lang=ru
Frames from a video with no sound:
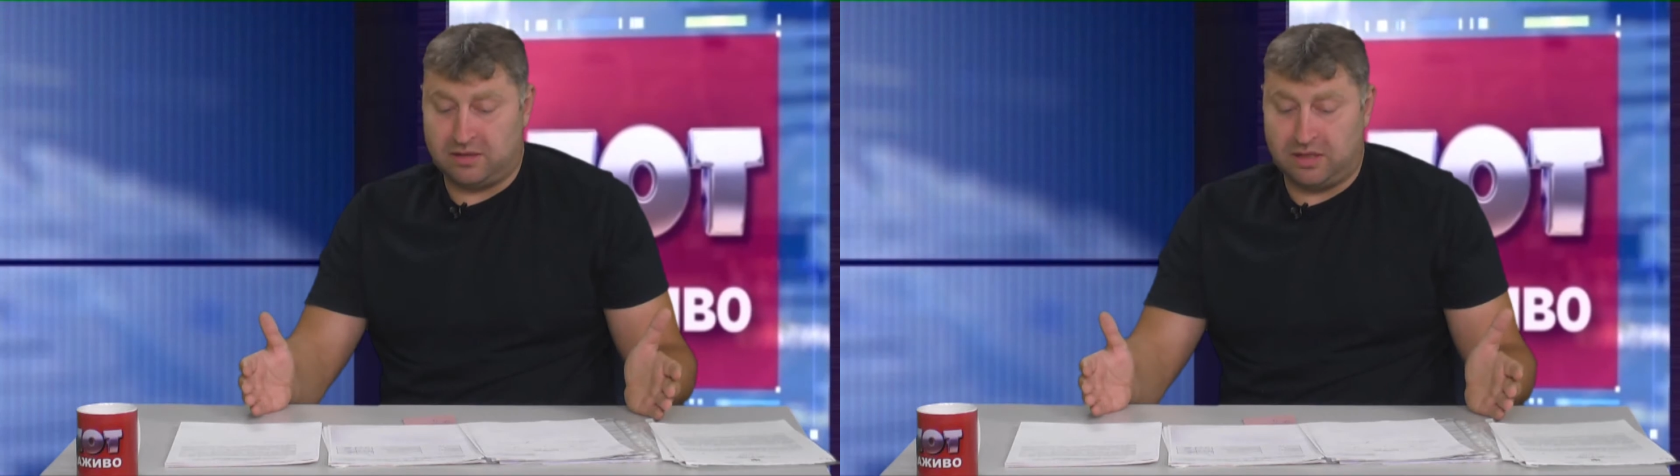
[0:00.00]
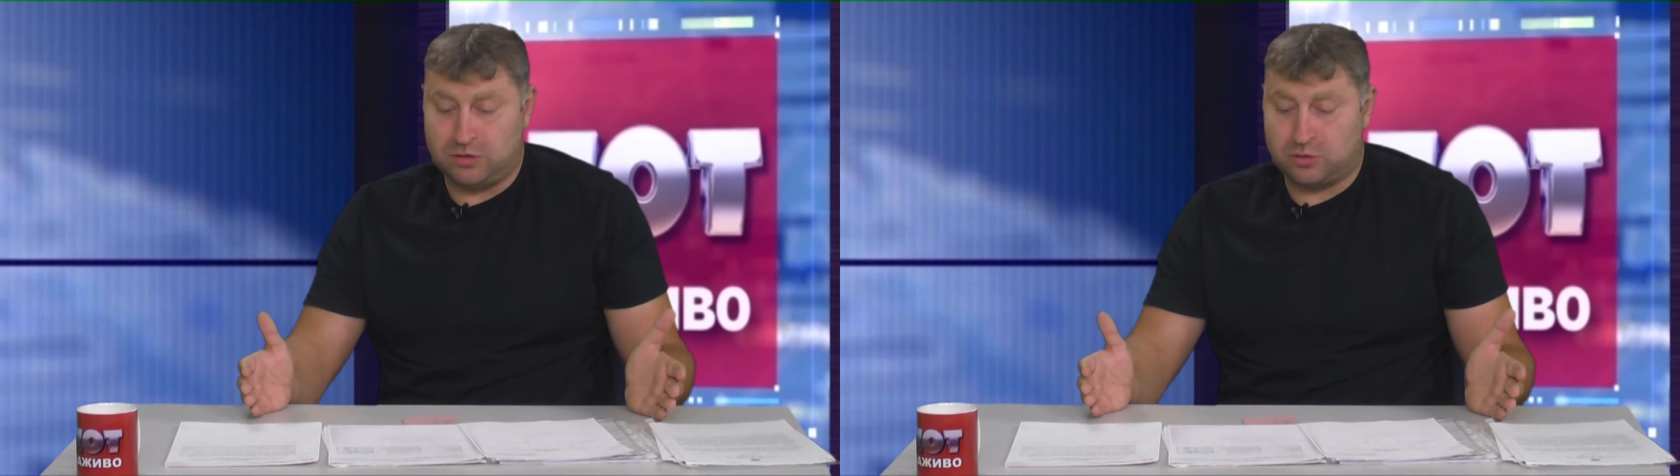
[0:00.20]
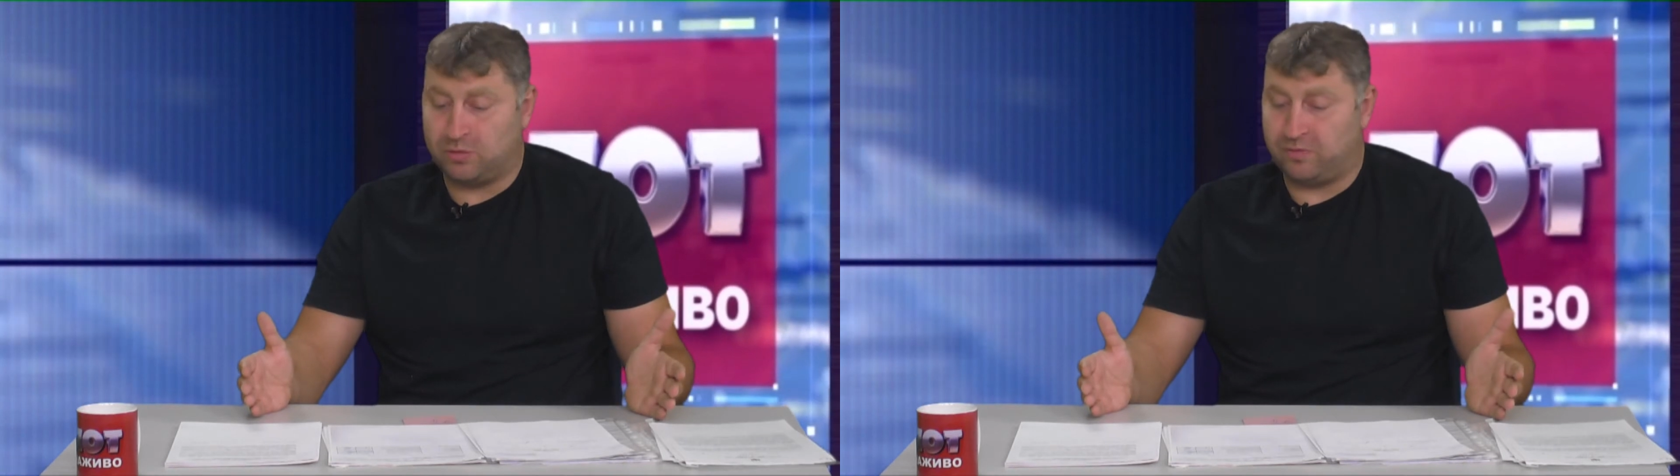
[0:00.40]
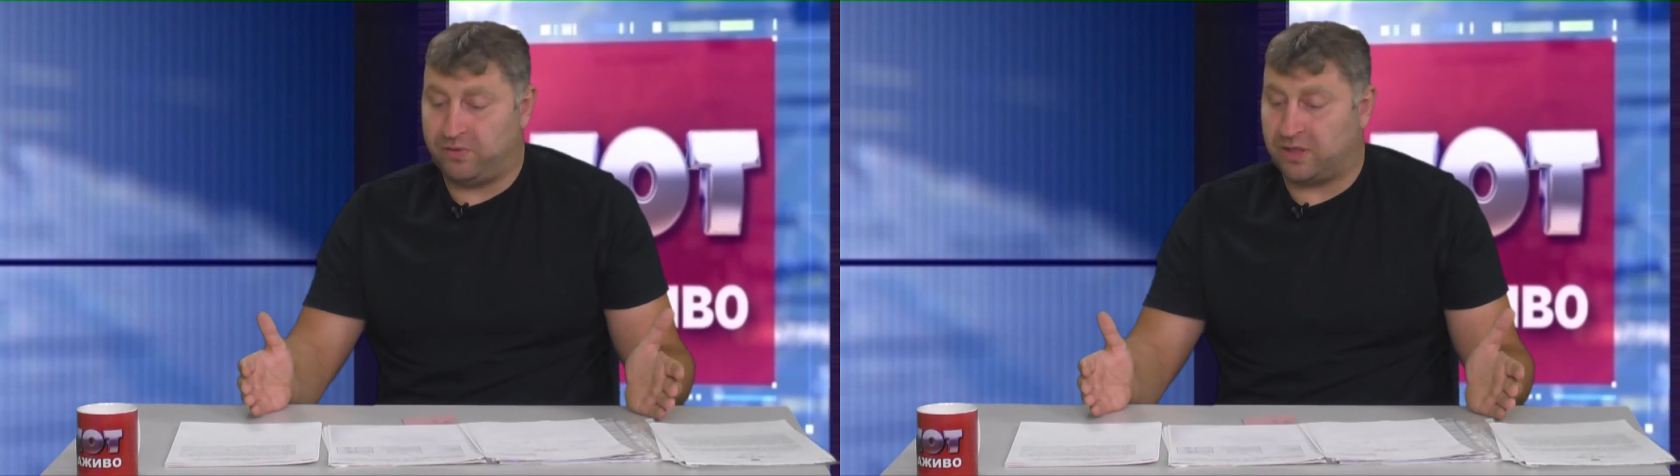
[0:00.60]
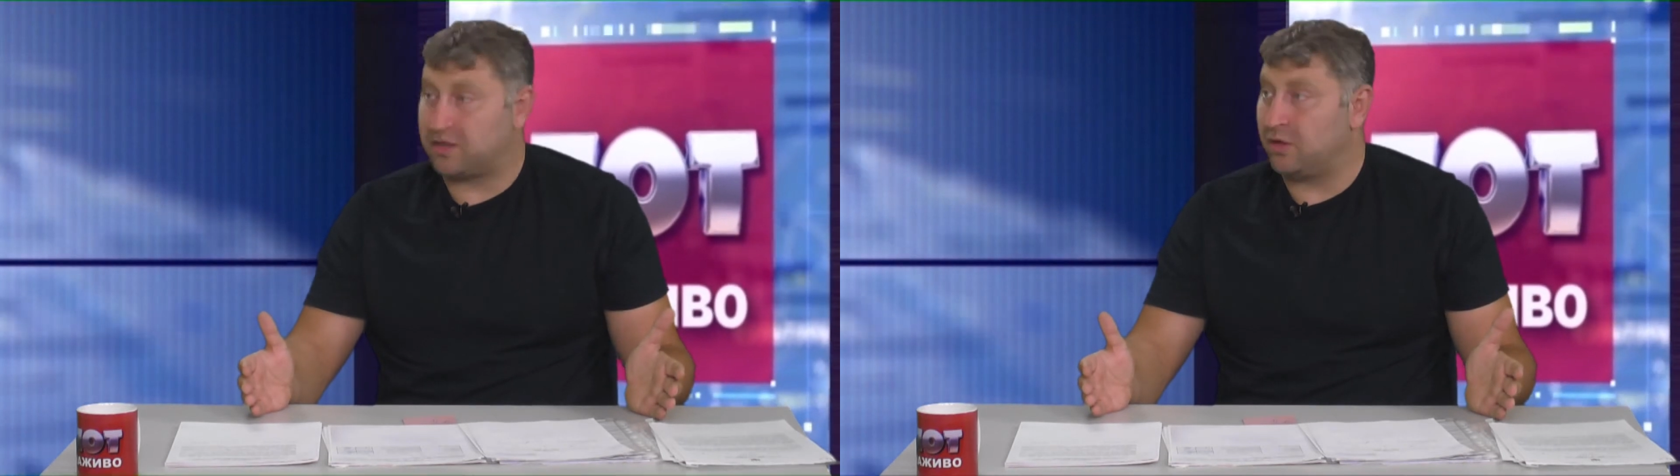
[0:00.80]
на лицо
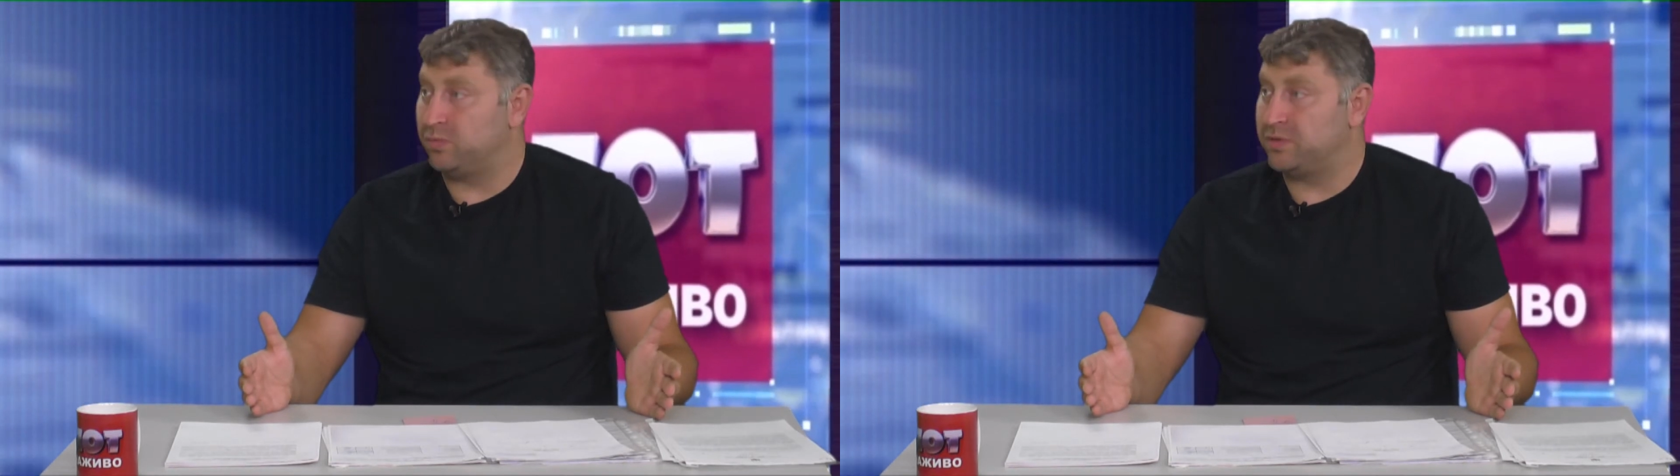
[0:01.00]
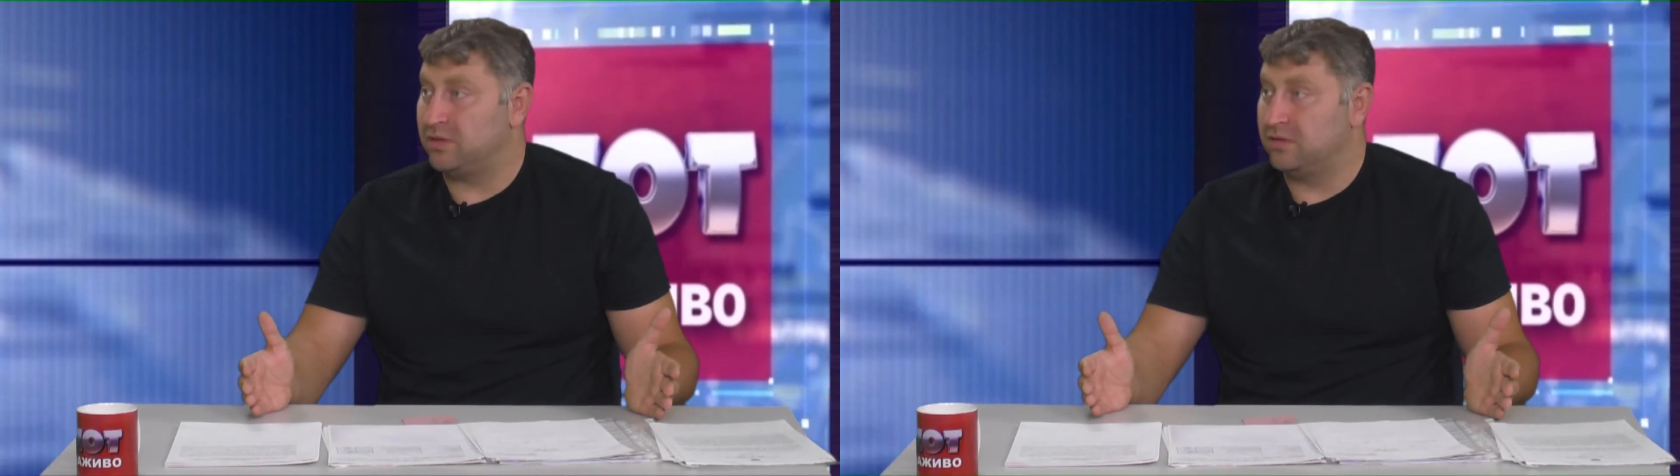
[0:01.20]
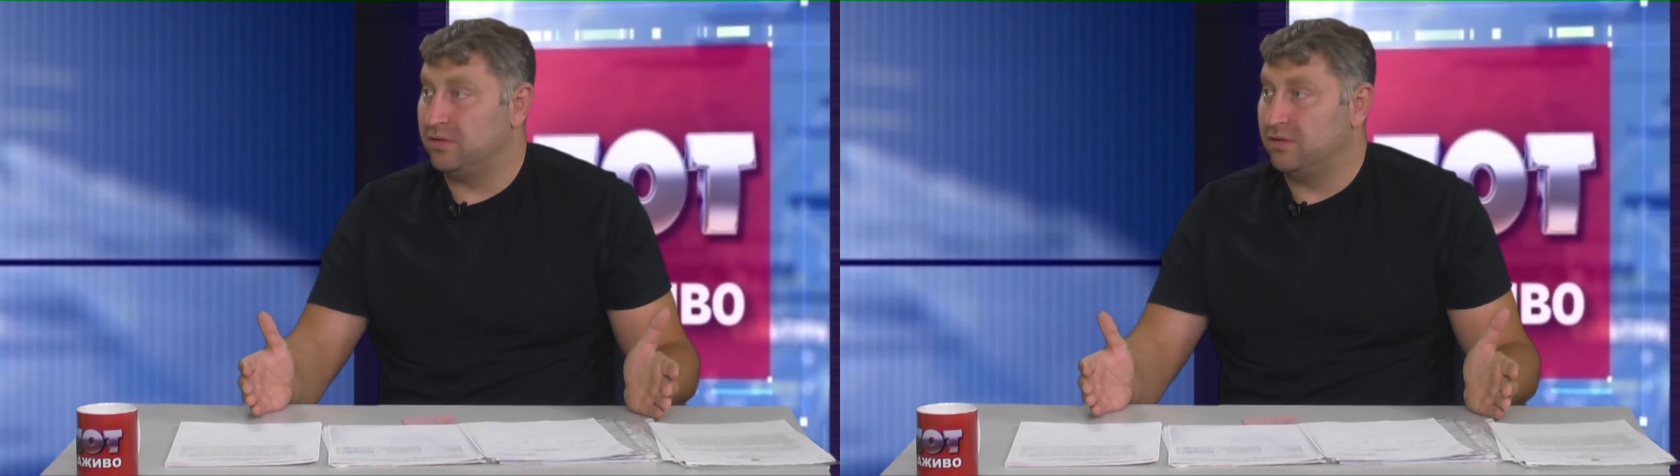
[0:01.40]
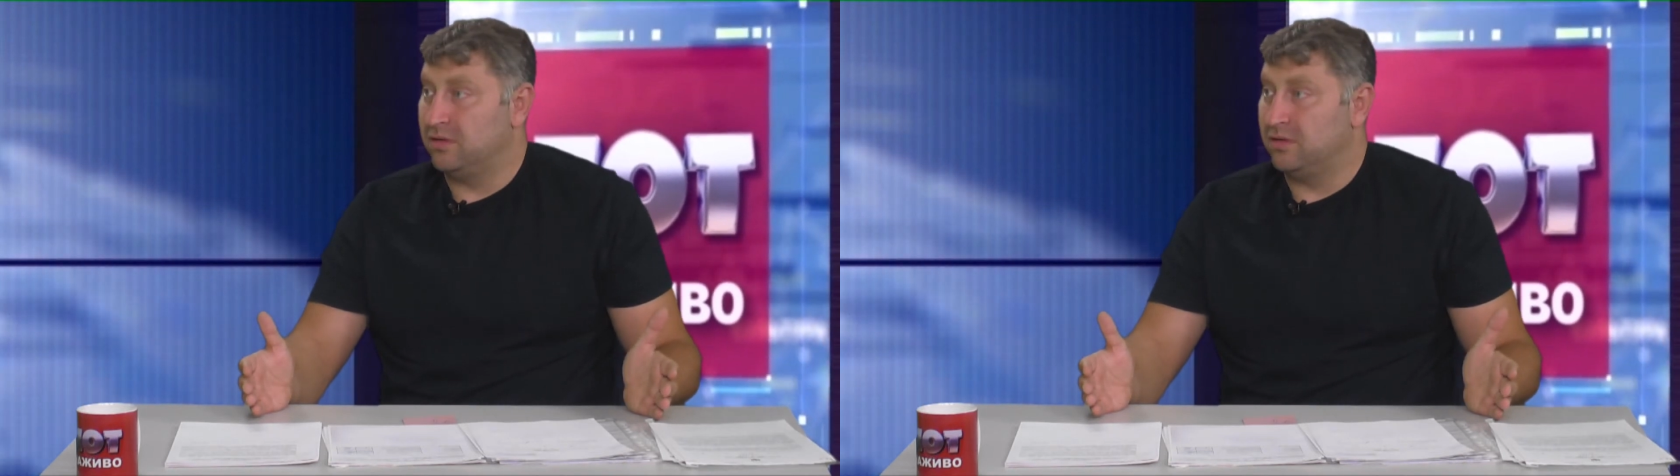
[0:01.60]
факт коррупции